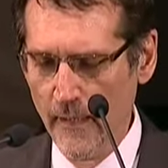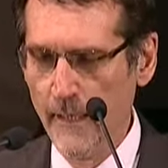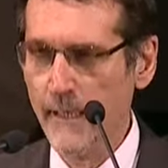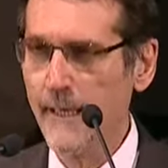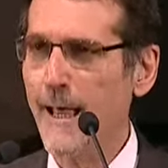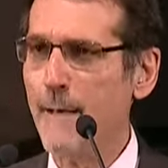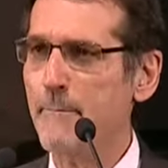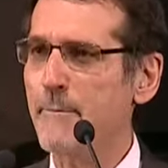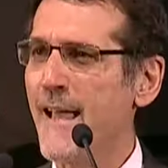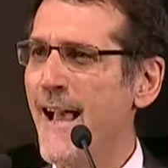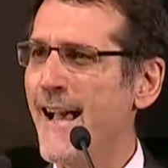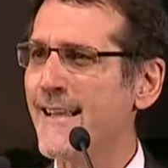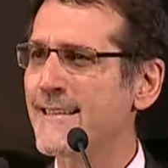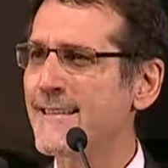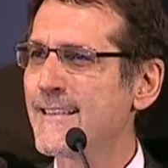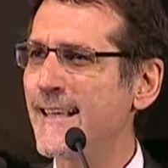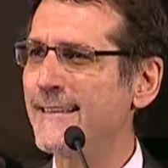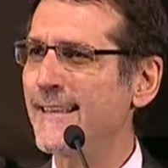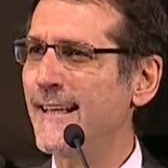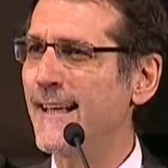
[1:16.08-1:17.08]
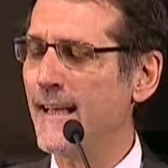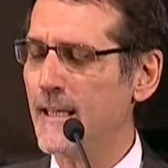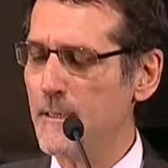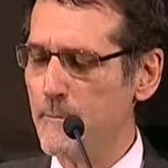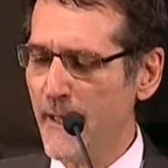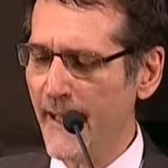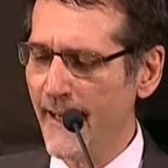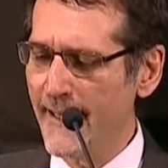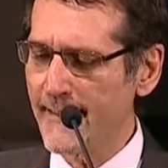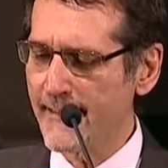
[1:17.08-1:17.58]
la piazza della
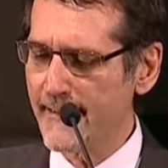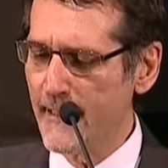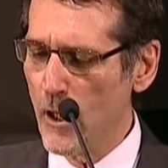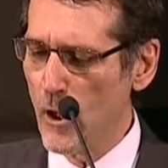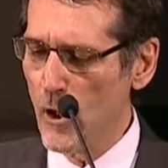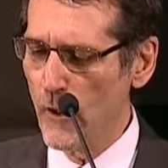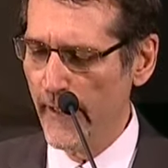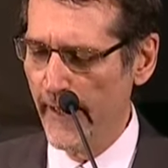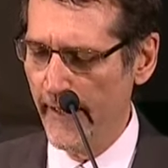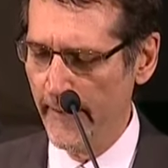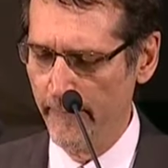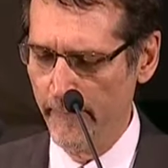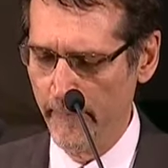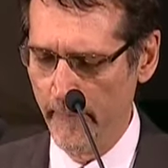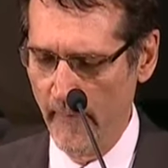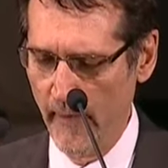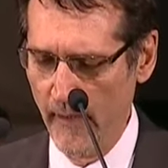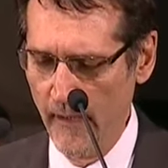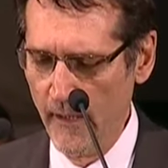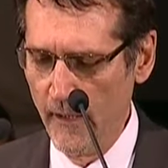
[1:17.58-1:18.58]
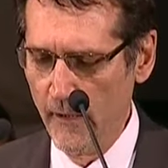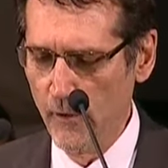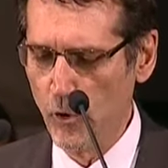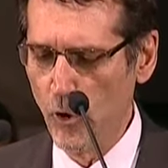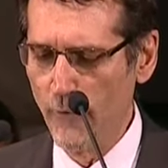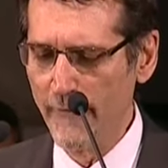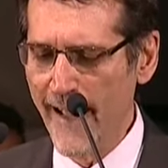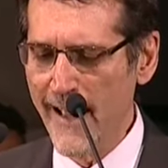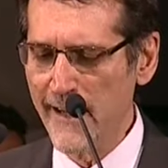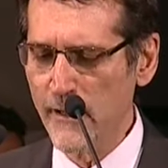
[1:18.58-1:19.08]
liberazione,
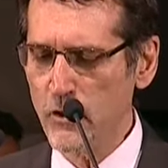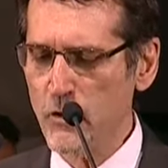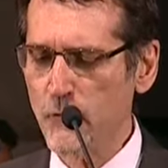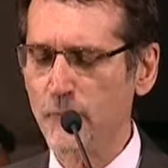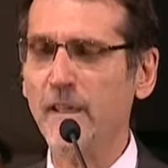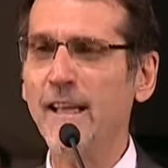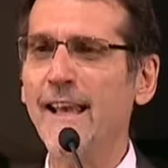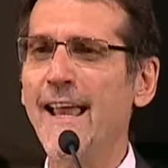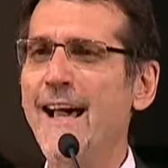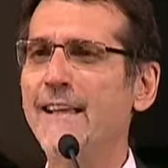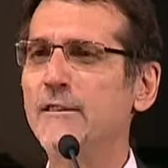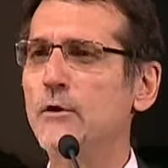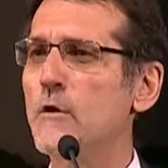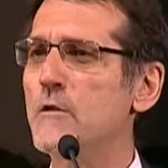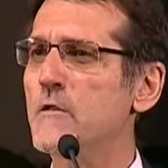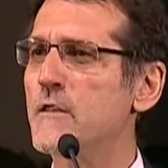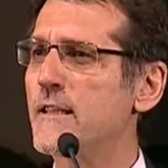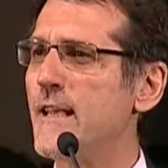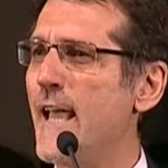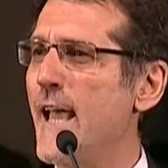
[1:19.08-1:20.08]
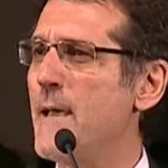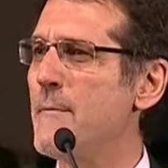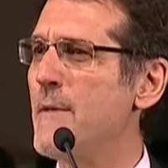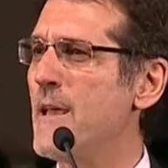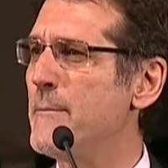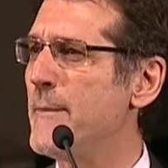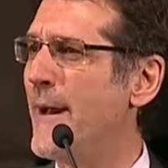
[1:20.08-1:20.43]
dove hanno sfilato insieme i